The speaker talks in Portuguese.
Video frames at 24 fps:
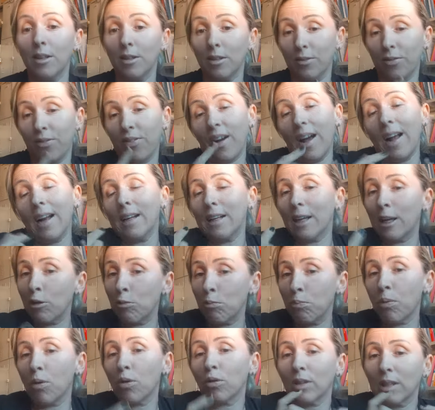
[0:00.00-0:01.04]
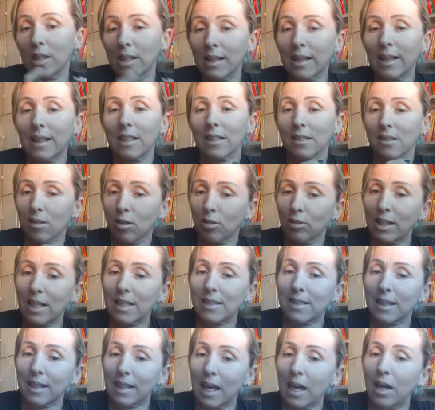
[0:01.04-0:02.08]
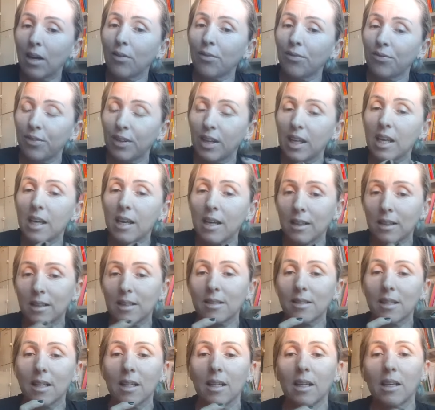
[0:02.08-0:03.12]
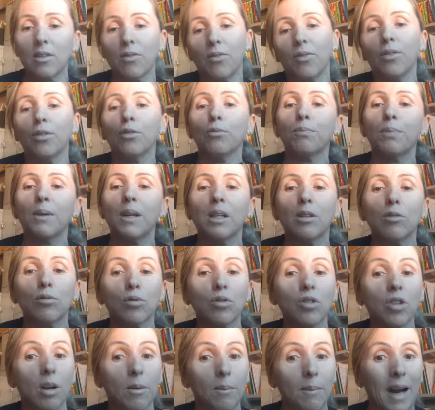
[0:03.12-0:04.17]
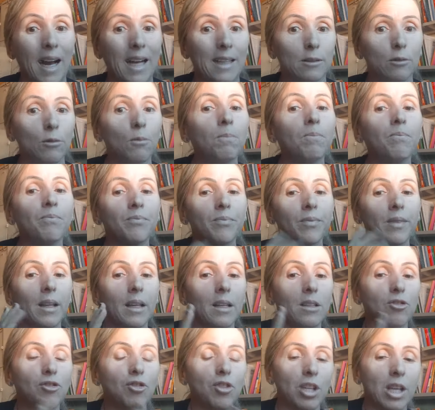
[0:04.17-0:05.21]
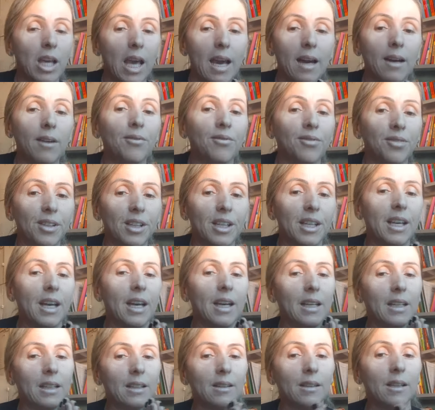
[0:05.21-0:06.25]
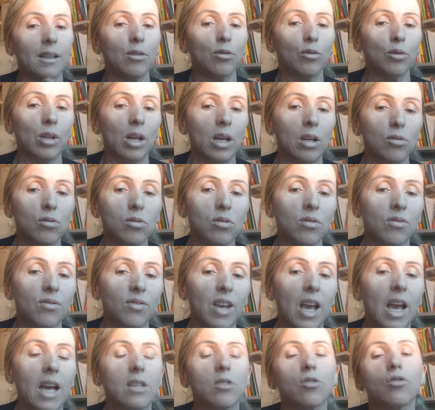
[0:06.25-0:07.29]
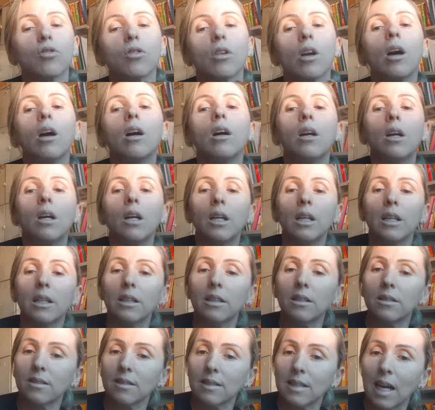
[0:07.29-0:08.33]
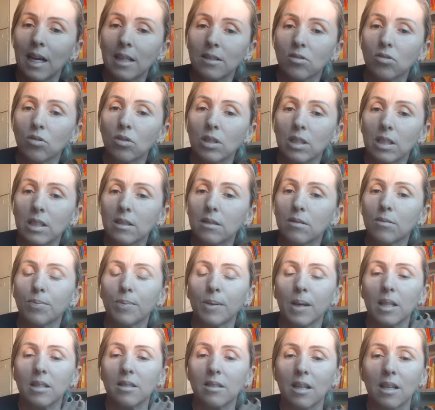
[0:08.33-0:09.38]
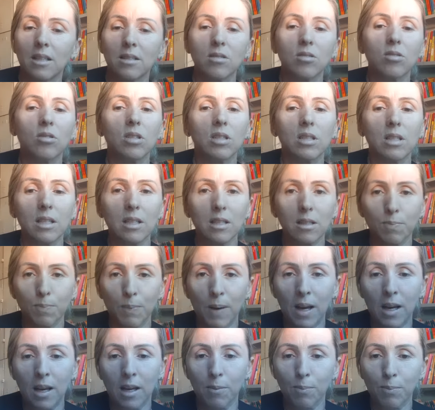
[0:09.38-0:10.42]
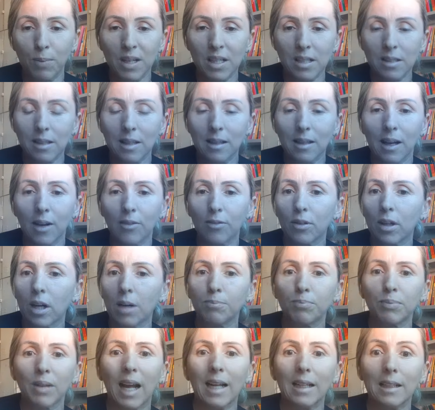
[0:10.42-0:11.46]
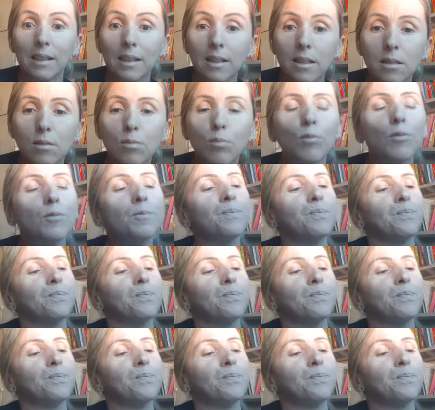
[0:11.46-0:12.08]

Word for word: Falei um pouquinho da questão dessa Guerra Fria, que isso aí foi um período chamado de guerra fria entre União Soviética e Estados Unidos, porque Estados Unidos representava o capitalismo,